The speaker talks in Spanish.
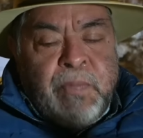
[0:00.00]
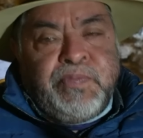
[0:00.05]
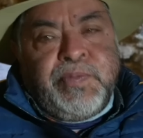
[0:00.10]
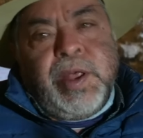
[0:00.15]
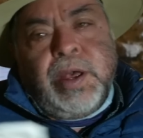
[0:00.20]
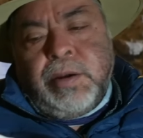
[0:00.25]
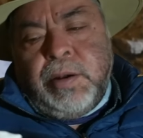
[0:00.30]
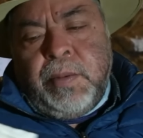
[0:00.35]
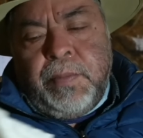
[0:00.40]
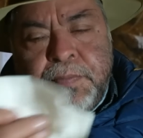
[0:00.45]

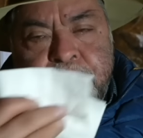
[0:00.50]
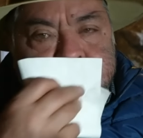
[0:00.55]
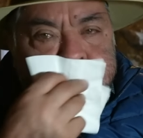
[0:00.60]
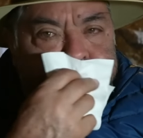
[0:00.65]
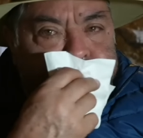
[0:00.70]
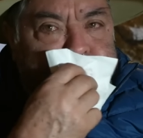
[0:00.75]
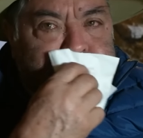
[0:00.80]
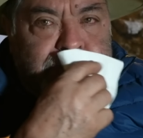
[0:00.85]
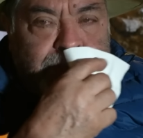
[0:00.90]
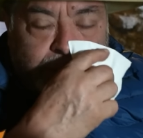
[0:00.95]
Digo,
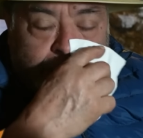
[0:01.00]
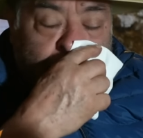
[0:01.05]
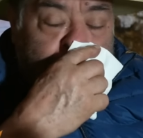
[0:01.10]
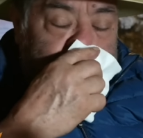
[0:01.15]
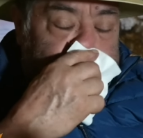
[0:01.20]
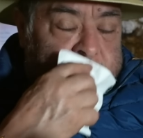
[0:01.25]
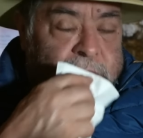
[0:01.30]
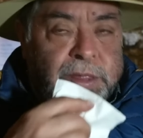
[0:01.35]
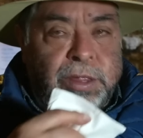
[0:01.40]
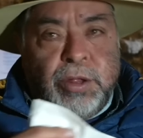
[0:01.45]

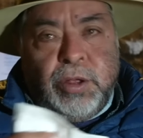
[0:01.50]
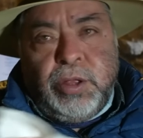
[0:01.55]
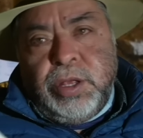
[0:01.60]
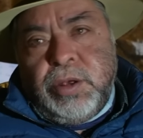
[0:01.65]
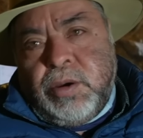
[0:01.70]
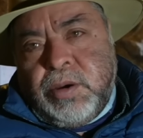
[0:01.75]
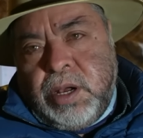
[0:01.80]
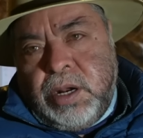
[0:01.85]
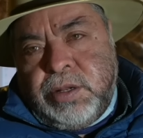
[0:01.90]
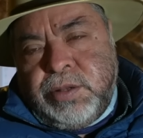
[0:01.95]
no
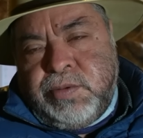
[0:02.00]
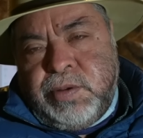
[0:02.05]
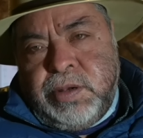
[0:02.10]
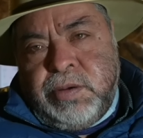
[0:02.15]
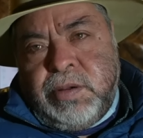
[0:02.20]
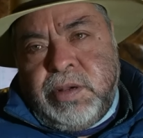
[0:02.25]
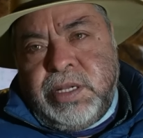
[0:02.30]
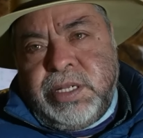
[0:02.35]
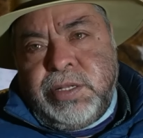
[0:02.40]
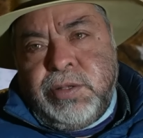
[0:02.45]
digo que los
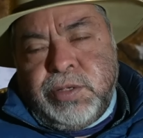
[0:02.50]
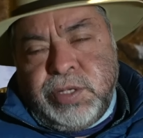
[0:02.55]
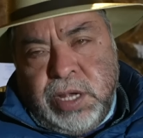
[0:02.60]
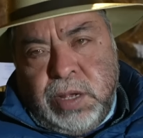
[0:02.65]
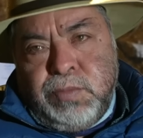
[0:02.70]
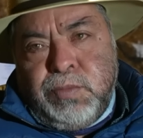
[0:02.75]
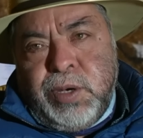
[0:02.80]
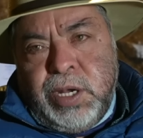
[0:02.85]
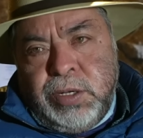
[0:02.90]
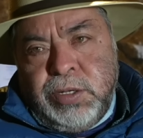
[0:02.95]
frijoles no
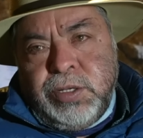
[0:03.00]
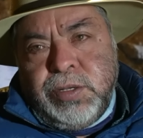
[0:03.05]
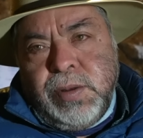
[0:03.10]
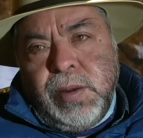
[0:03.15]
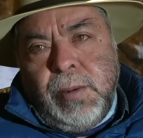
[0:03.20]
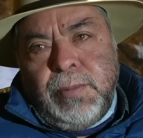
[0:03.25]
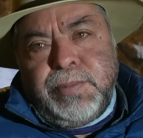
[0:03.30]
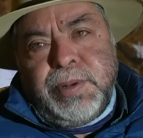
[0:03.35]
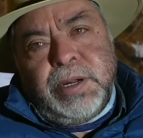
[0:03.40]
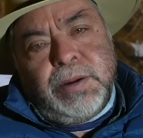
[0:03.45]
sean buenos,
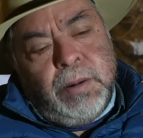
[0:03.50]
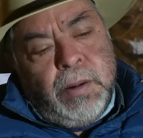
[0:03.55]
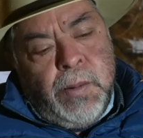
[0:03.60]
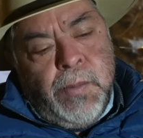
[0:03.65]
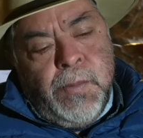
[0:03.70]
pero